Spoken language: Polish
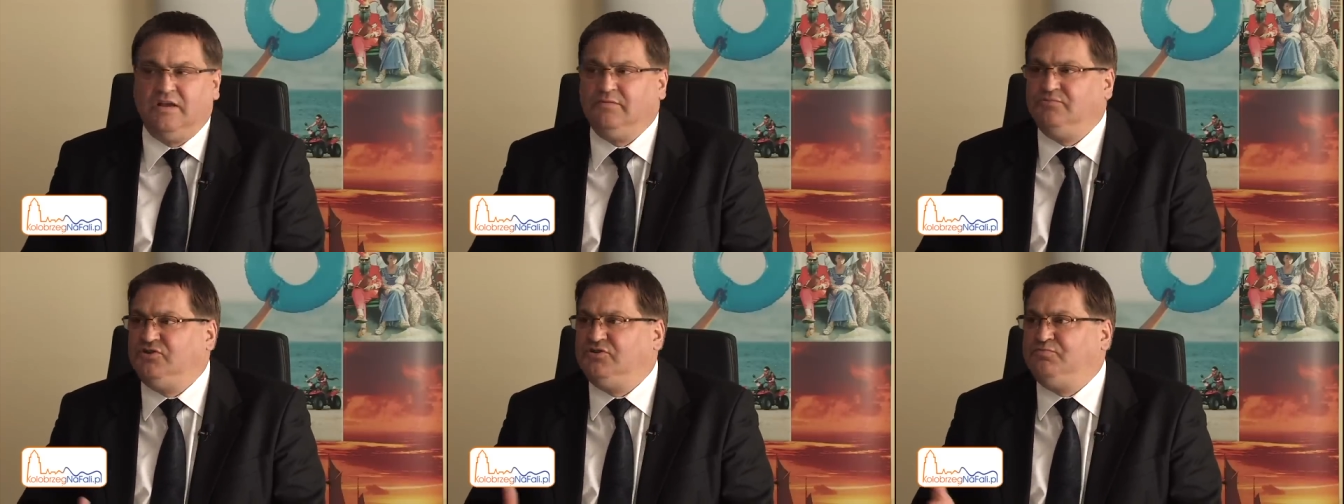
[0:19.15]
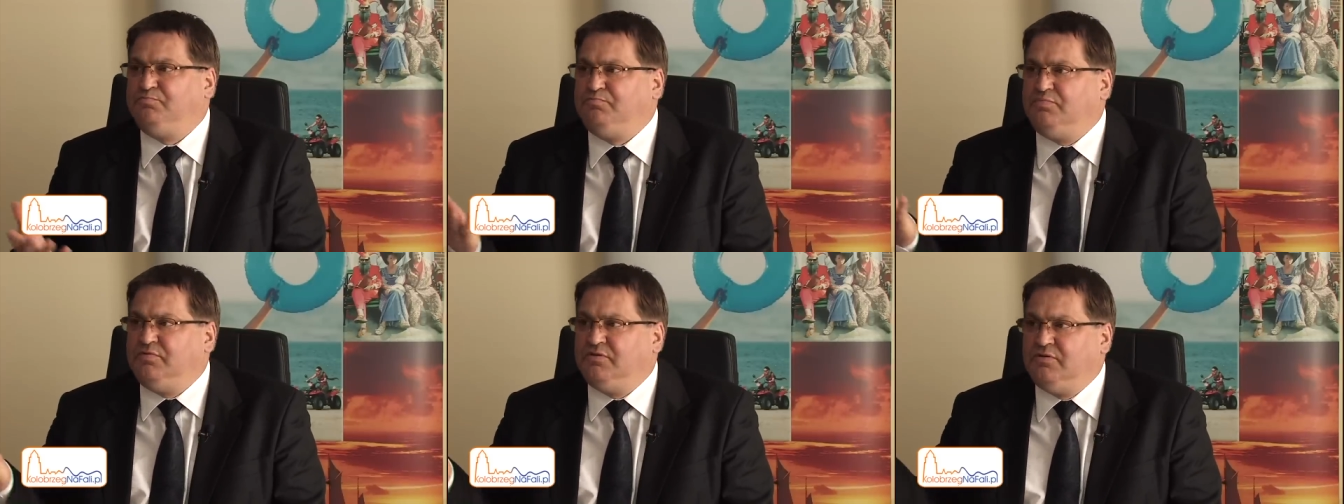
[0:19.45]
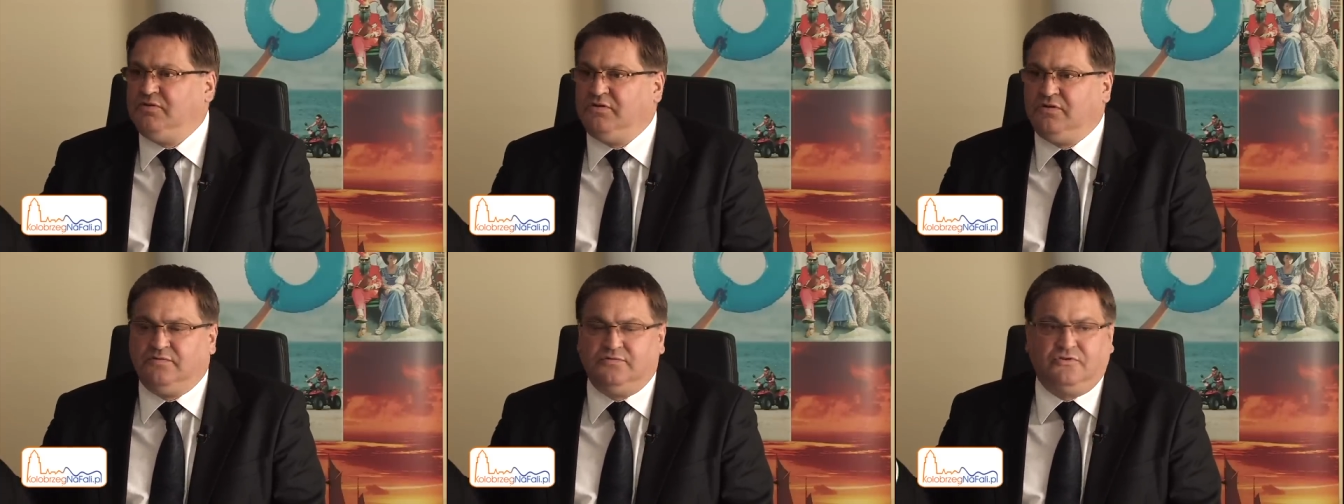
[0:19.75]
Przecież
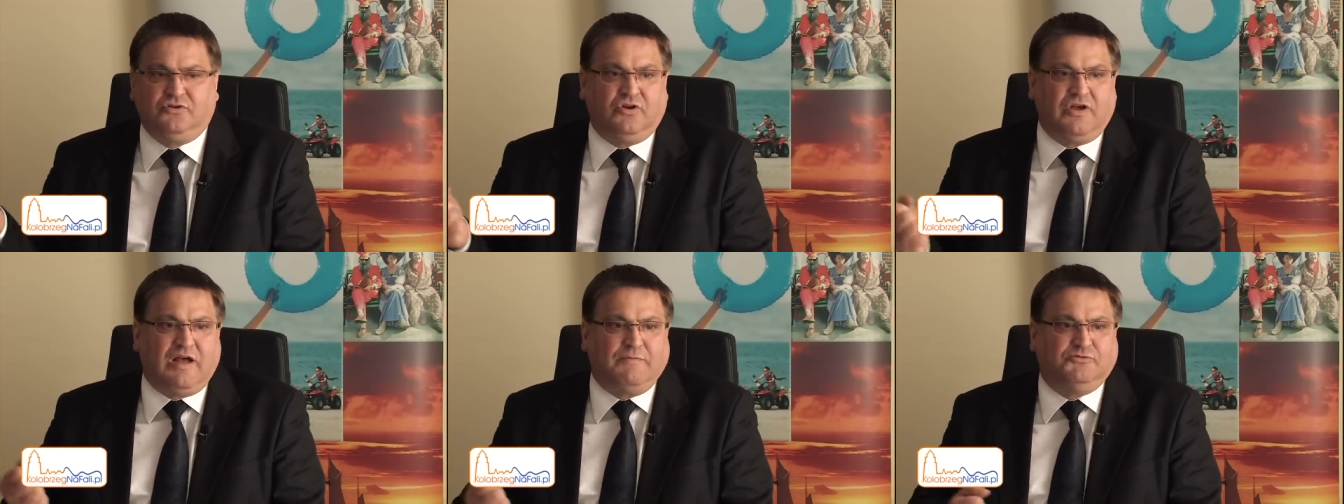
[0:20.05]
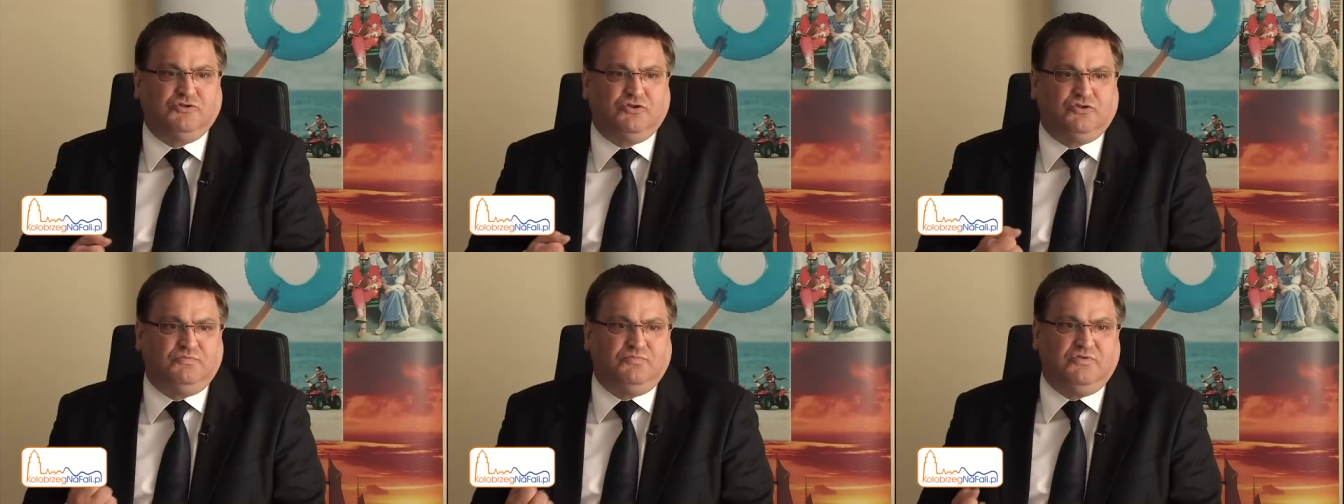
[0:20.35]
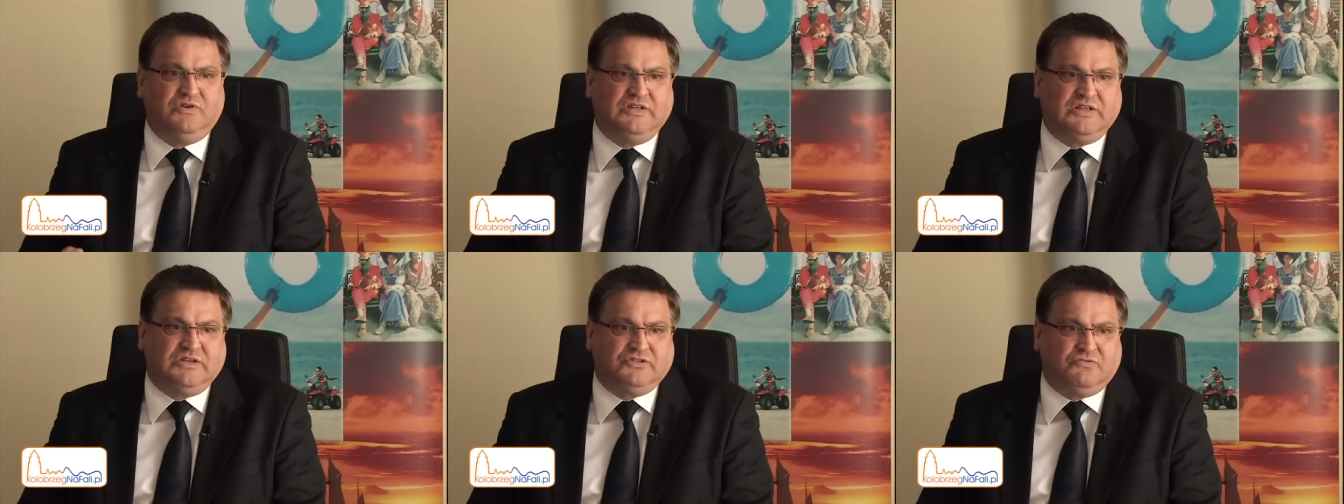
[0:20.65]
y, to
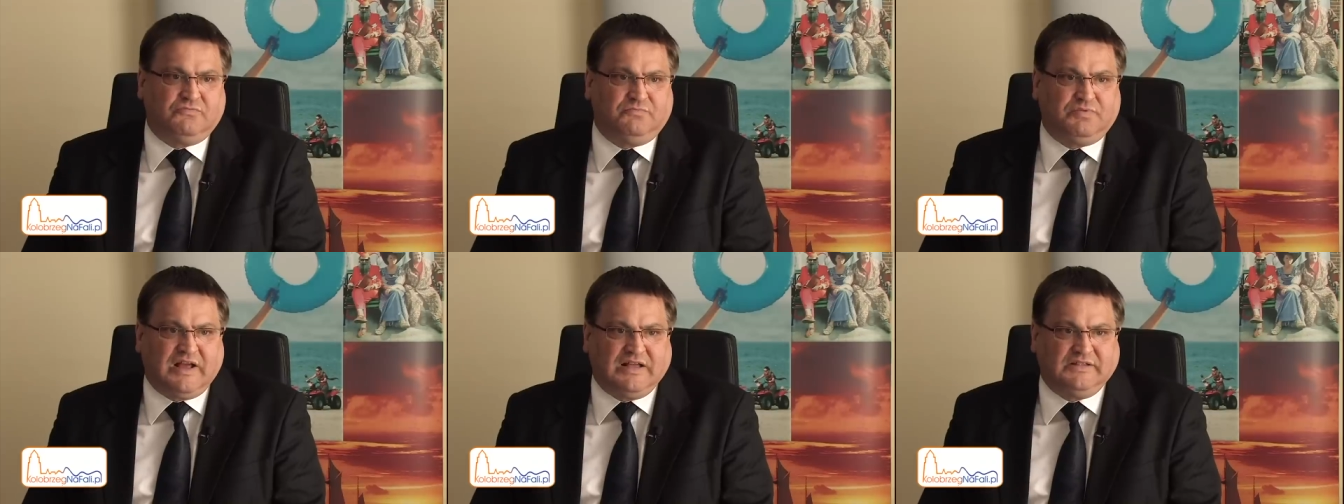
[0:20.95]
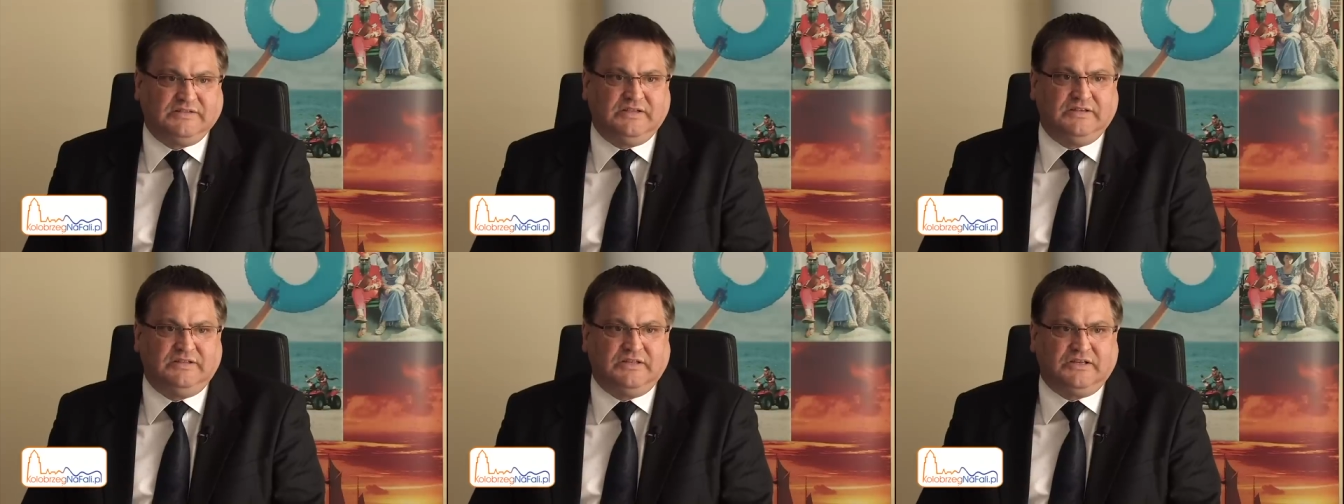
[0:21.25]
absorbuje naszą pracę i